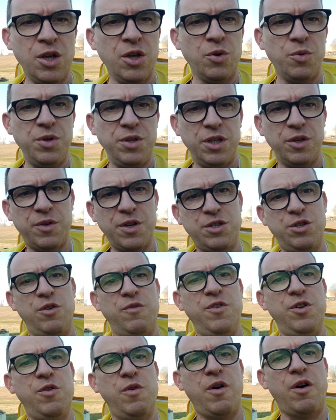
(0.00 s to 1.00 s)
Quindi in questo
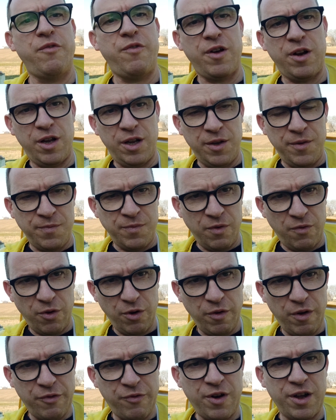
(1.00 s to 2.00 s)
video volevo fare,
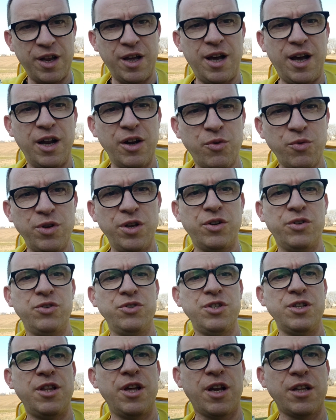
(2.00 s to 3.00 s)
volevo fare alcune
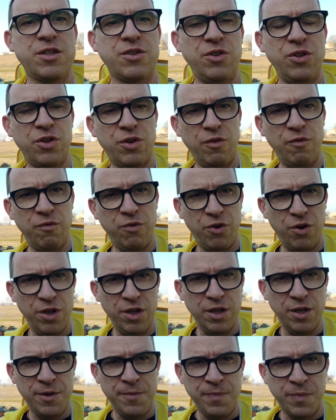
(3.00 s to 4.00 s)
considerazioni con
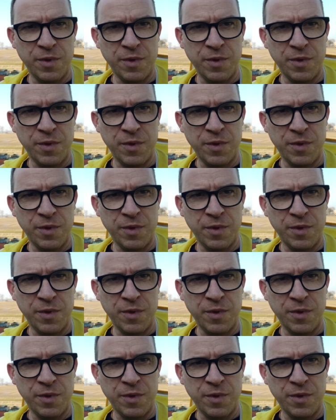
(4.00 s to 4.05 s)
voi